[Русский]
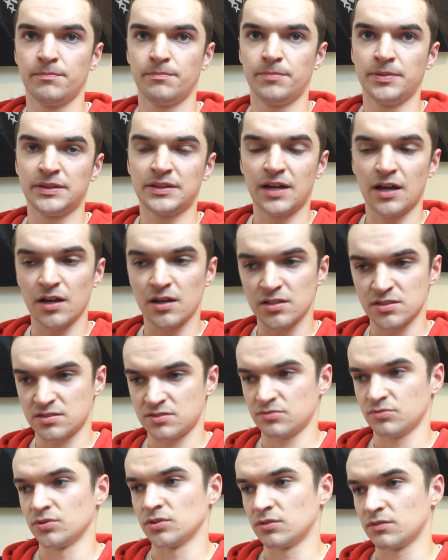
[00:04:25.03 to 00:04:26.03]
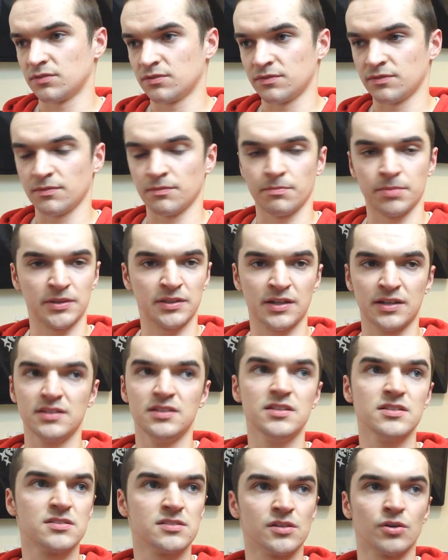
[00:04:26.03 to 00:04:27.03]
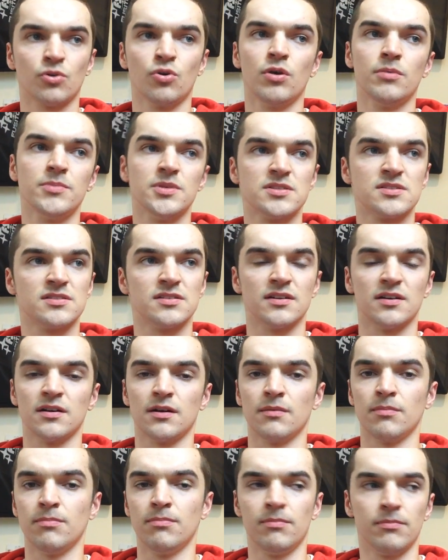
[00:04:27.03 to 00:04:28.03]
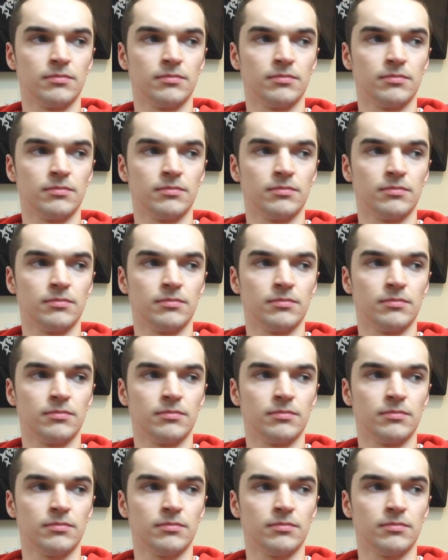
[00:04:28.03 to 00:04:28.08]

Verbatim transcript: пытаюсь вот подходить, знакомиться,